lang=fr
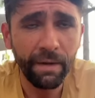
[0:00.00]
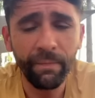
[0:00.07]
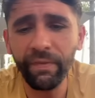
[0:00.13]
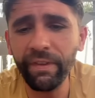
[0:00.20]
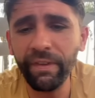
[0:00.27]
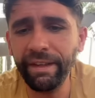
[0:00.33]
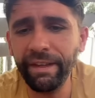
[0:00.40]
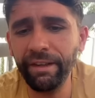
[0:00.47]

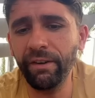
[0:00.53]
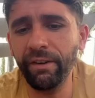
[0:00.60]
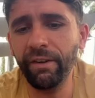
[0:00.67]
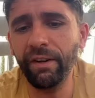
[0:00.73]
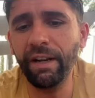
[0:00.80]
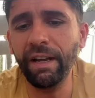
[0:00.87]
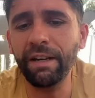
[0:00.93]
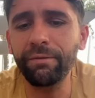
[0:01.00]
Et
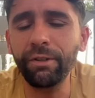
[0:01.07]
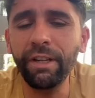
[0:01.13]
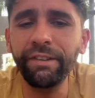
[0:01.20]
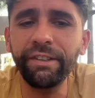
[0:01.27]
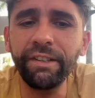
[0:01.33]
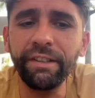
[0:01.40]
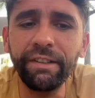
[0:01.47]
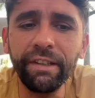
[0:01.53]
la
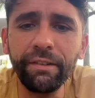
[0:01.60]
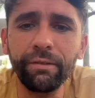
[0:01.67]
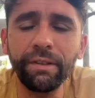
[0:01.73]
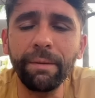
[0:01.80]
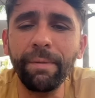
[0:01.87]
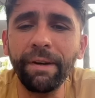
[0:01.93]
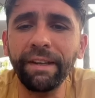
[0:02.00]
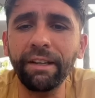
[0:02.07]
volatilité, ce
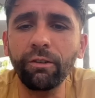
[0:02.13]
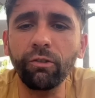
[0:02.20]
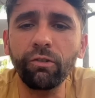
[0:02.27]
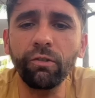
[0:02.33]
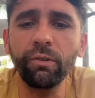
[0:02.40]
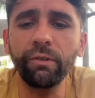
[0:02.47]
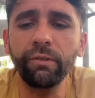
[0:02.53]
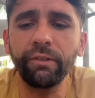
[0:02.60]
n'est pas quelque
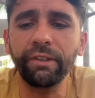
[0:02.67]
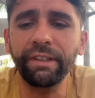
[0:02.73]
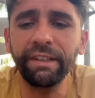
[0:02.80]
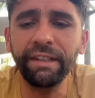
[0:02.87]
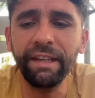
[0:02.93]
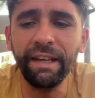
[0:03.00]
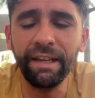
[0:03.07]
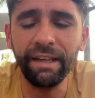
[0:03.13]
chose
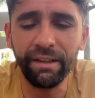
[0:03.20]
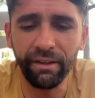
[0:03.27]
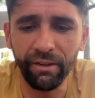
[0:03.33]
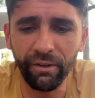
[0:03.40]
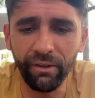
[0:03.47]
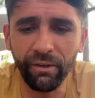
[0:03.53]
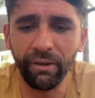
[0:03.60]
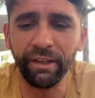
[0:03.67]
qui est
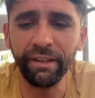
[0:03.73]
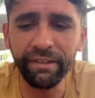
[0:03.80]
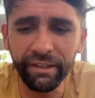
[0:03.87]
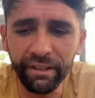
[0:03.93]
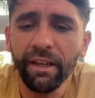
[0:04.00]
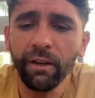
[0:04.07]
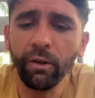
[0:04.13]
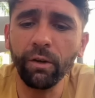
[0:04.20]

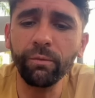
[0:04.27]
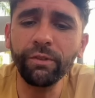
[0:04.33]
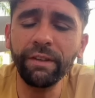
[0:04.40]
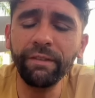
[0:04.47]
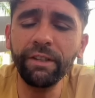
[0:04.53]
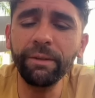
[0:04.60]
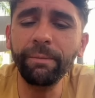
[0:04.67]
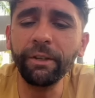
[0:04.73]
risqué. Quand vous
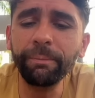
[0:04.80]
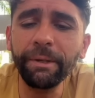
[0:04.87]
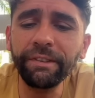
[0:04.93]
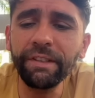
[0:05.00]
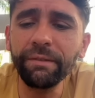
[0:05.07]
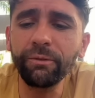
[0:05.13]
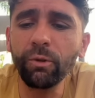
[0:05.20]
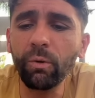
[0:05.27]
avez une
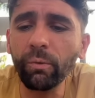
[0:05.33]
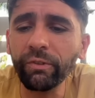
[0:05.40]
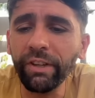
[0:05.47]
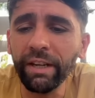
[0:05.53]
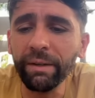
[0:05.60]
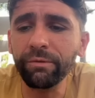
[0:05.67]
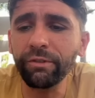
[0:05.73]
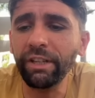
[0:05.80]
perspective de long
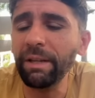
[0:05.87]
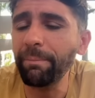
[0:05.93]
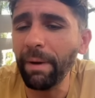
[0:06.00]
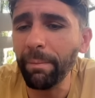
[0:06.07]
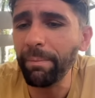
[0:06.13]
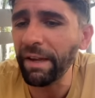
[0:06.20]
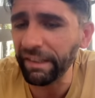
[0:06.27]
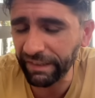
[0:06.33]
terme, vous n'allez
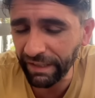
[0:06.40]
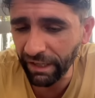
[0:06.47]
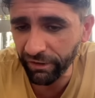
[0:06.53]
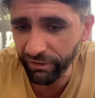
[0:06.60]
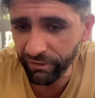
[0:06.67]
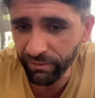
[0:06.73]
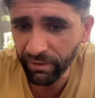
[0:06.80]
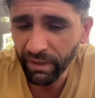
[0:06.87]
pas perdre
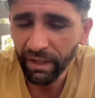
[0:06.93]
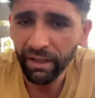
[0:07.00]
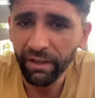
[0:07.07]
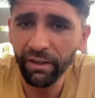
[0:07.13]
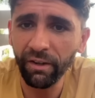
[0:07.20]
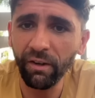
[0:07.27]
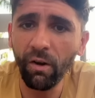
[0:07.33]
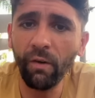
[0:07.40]
d'argent
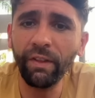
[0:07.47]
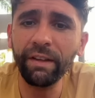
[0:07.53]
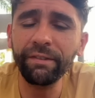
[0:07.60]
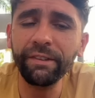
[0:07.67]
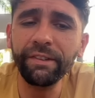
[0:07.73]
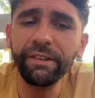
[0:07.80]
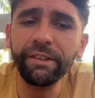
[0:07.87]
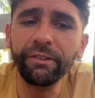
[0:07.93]
en
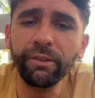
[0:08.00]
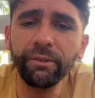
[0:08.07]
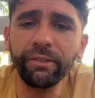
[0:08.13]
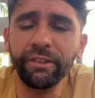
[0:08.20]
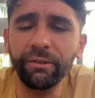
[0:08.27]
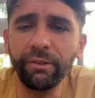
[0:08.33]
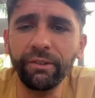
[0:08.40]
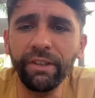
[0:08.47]
investissant
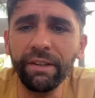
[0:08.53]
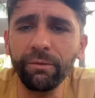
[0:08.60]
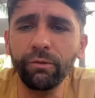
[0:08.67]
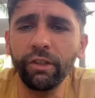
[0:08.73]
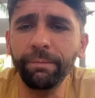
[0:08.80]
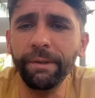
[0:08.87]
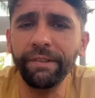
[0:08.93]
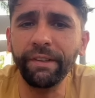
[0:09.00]
dans un E
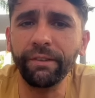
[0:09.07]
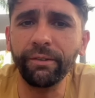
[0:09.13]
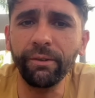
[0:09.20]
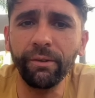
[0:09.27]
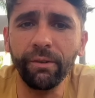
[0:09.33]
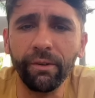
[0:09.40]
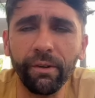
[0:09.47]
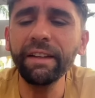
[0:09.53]
du SP500,
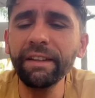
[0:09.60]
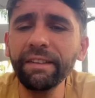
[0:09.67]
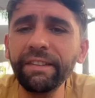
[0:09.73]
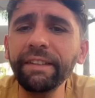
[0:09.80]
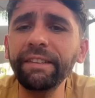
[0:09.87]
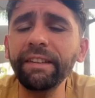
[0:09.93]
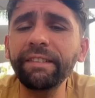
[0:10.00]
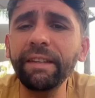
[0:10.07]
euh,
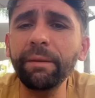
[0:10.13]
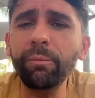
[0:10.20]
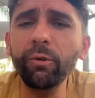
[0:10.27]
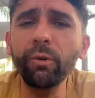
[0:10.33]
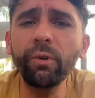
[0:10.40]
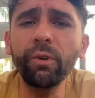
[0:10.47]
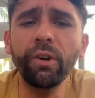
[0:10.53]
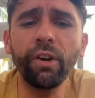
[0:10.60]
c'est assez
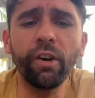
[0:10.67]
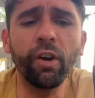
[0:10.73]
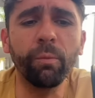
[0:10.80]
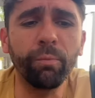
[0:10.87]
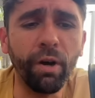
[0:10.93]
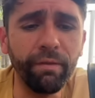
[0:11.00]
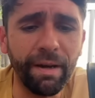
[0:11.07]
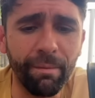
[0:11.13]
peu euh,
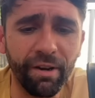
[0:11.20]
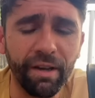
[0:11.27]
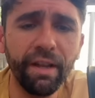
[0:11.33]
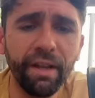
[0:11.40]
probable.